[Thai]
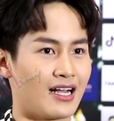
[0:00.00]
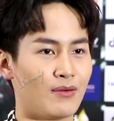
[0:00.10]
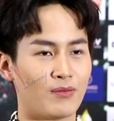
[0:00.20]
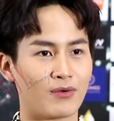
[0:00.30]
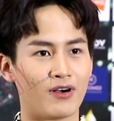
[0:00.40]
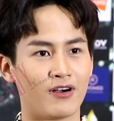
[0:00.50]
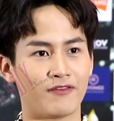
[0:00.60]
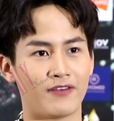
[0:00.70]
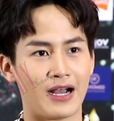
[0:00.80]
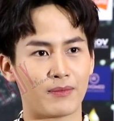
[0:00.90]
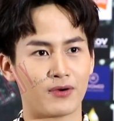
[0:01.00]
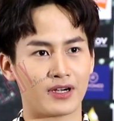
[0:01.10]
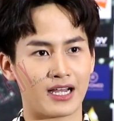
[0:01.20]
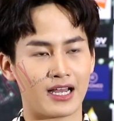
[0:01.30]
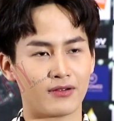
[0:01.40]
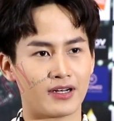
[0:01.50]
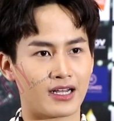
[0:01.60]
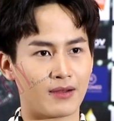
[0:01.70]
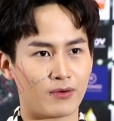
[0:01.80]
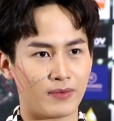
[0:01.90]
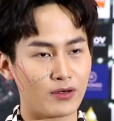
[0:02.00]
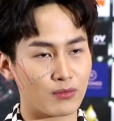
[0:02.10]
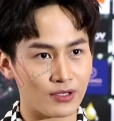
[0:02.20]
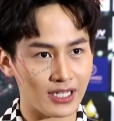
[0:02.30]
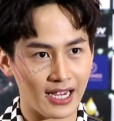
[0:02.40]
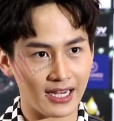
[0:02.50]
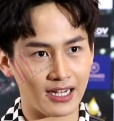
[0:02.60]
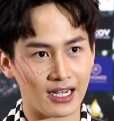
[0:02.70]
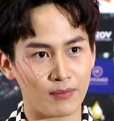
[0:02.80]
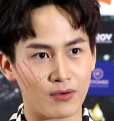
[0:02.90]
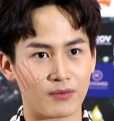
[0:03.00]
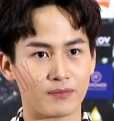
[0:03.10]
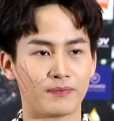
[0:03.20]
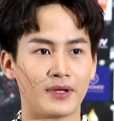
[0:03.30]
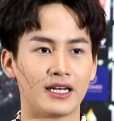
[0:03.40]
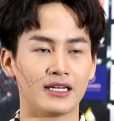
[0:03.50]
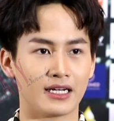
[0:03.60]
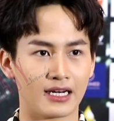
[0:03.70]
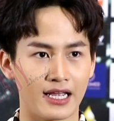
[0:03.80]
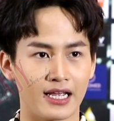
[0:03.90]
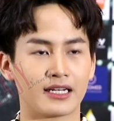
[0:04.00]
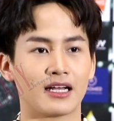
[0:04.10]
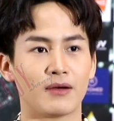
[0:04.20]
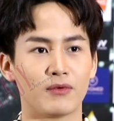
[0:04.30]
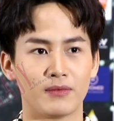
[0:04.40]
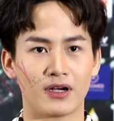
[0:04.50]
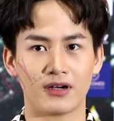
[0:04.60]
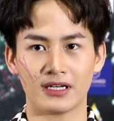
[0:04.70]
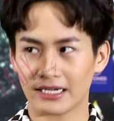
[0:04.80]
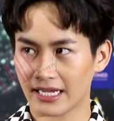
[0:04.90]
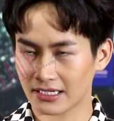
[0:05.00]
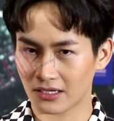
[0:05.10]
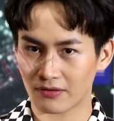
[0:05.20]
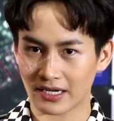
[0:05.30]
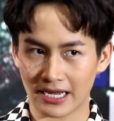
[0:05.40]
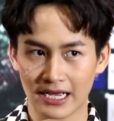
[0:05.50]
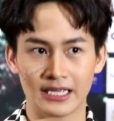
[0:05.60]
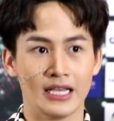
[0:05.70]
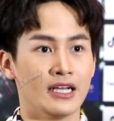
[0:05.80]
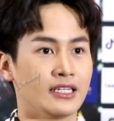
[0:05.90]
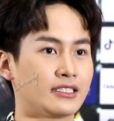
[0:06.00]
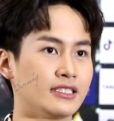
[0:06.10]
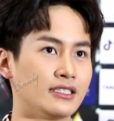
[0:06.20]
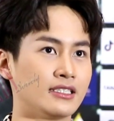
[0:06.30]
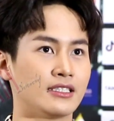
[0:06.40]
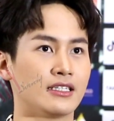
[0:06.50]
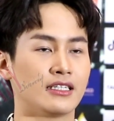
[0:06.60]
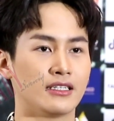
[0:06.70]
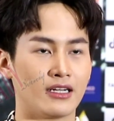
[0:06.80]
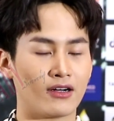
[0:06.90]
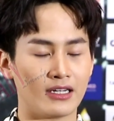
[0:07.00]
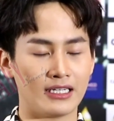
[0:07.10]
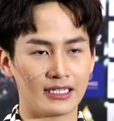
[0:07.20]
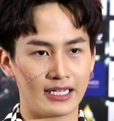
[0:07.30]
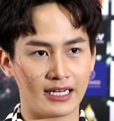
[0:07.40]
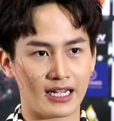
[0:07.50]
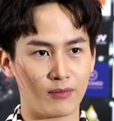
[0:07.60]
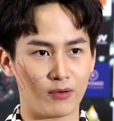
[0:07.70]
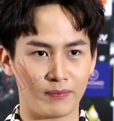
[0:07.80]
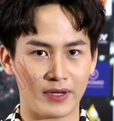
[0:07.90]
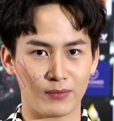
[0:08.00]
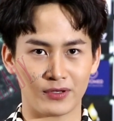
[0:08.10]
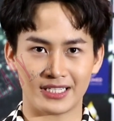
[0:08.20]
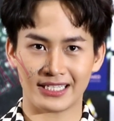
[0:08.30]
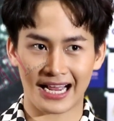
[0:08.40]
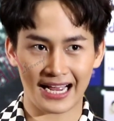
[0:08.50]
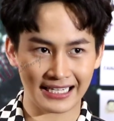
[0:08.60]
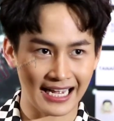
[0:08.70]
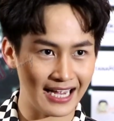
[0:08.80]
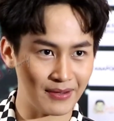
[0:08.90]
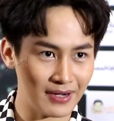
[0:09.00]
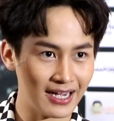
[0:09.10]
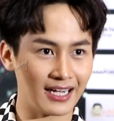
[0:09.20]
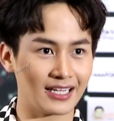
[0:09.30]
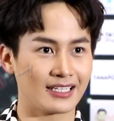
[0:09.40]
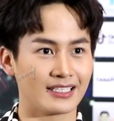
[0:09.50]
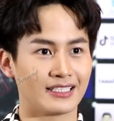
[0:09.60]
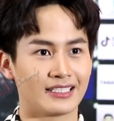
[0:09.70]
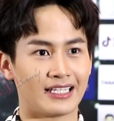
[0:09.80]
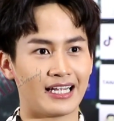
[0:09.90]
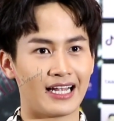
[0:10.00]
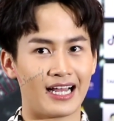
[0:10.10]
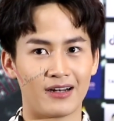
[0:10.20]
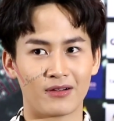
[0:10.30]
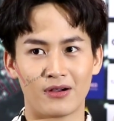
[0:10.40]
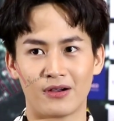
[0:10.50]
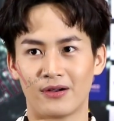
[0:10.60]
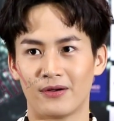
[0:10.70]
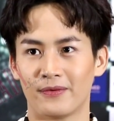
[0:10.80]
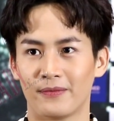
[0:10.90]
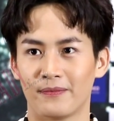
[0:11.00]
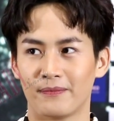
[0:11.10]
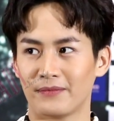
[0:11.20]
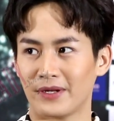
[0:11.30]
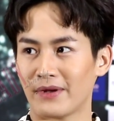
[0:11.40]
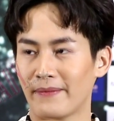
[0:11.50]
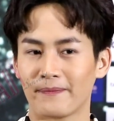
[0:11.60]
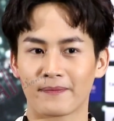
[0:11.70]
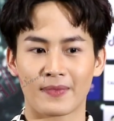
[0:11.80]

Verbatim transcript: ครับผมก็ฝากผลงานด้วยนะครับ ผมไอ้หนุ่มรถไทยนะครับ ผมเป็นเรื่องแรกนะครับ ผมละครเรื่องแรกเลยก็ว่าได้ ซึ่งละครเรื่องนี้นะครับ ผมเป็นบทที่ท้าทายมากท้าทายแล้วก็มันแบบ